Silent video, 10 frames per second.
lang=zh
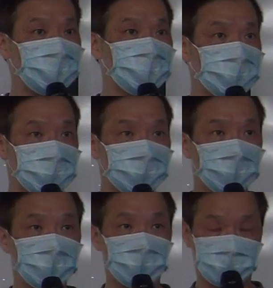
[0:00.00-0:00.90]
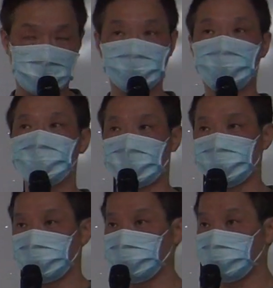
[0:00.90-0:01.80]
听一听，我上周讲的
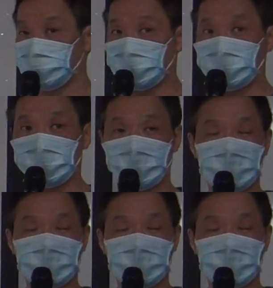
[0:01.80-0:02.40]
是那个